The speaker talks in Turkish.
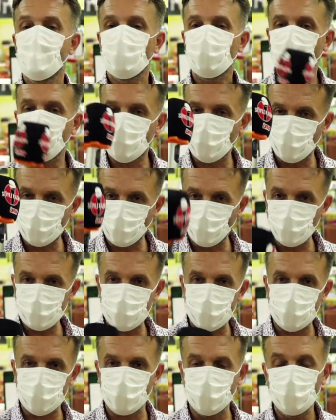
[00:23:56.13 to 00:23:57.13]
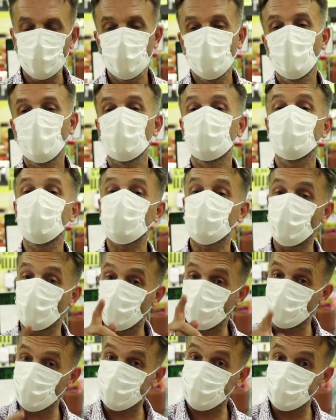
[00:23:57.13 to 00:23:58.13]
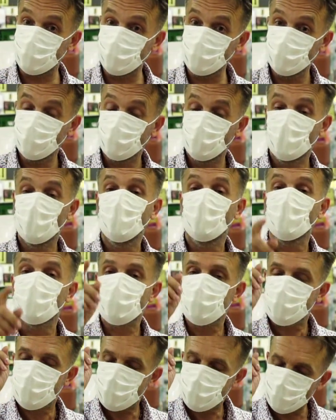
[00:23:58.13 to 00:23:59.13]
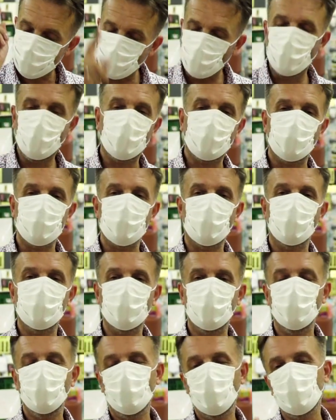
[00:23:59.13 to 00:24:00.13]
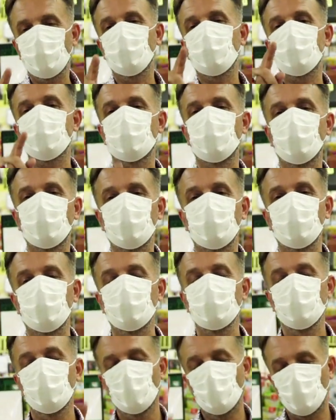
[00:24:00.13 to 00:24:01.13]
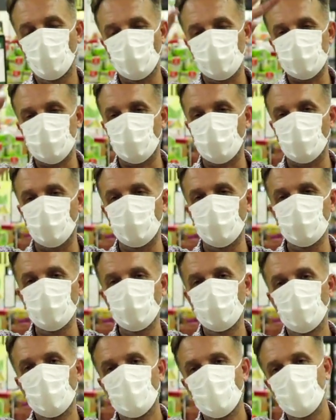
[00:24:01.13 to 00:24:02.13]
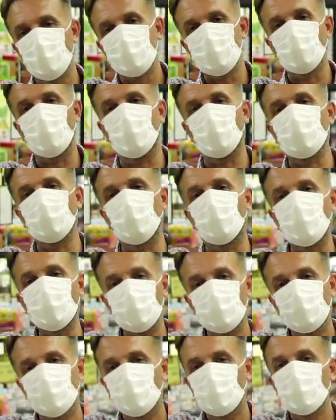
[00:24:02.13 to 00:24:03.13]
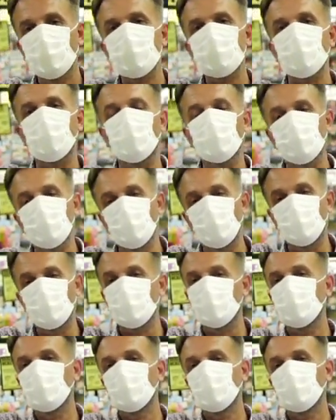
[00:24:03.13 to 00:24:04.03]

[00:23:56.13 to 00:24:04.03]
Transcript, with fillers: mikrofon sizin. Bir sonraki Söyle Kazan'da hepinizi beklerim. Hoşçakalın. Selamlar, saygılar,